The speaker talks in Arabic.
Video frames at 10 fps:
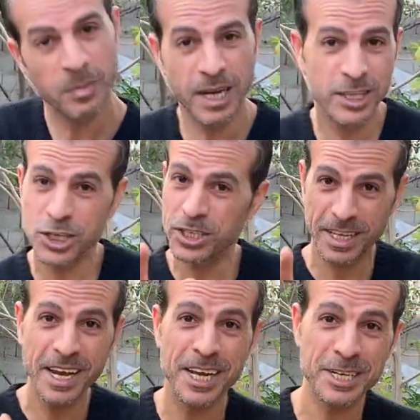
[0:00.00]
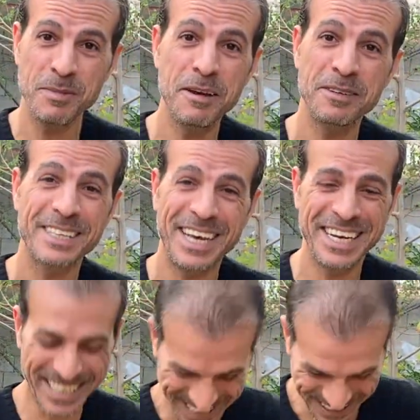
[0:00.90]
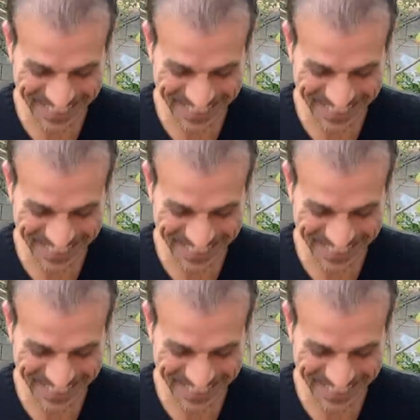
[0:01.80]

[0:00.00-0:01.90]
محدش يتريق يا جماعه في التعليقات